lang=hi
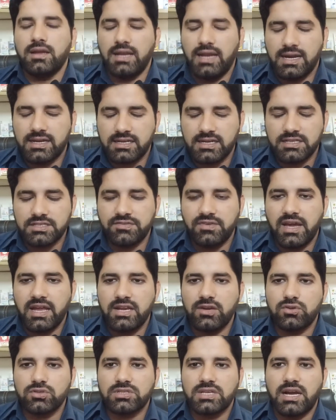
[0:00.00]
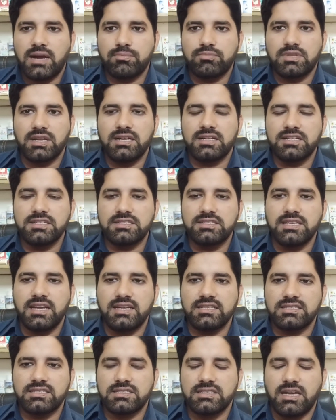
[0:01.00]
लेटरस फेरिनोसा आप थर्टी सी
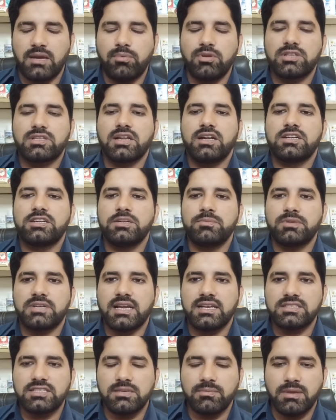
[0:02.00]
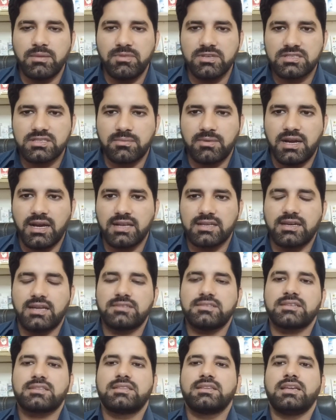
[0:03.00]
एच या फिर थर्टी पोटेंसी में भी इस्तेमाल कर
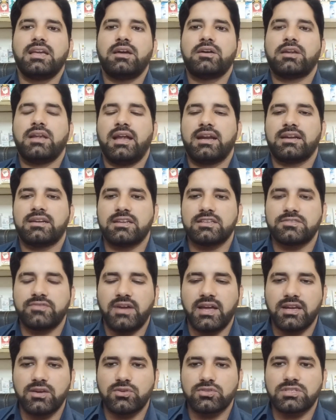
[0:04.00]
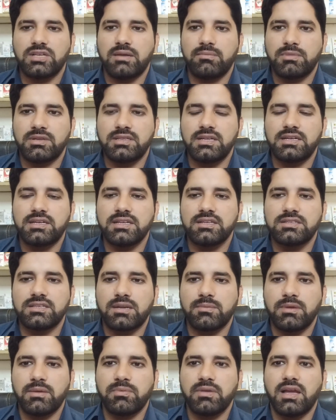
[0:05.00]
सकती हैं और लेटरस फेरिनोसा मदर
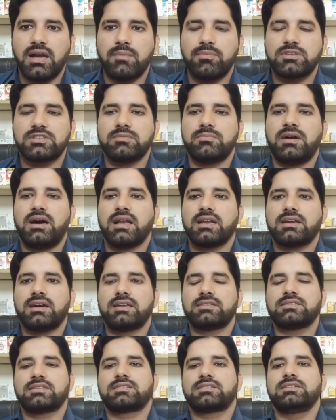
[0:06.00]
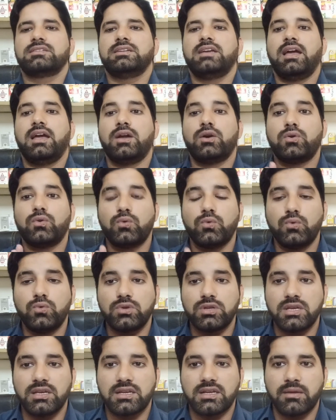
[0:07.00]
टिंचर में भी आप इस्तेमाल कर सकती हैं
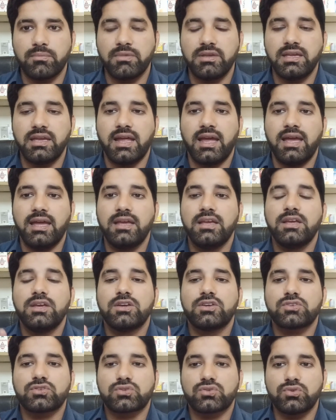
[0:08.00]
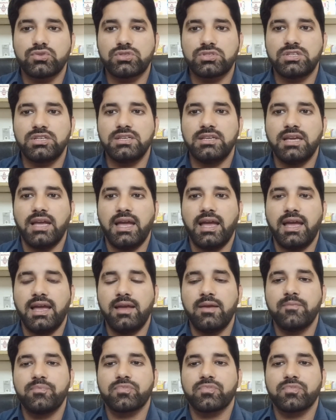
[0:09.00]
खून की कमी है सुस्ती है